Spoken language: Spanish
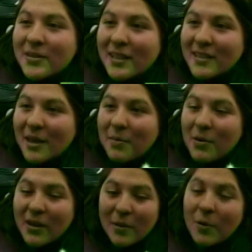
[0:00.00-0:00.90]
O sea,
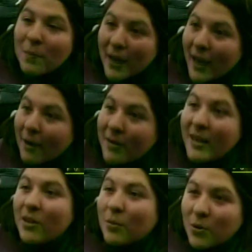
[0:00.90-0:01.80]
sabemos que es muy
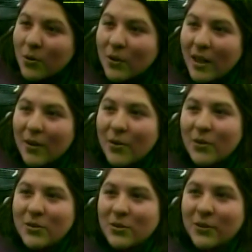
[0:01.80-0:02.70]
precavido, muy
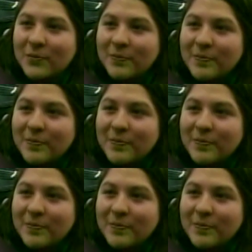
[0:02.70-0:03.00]
cuidadoso.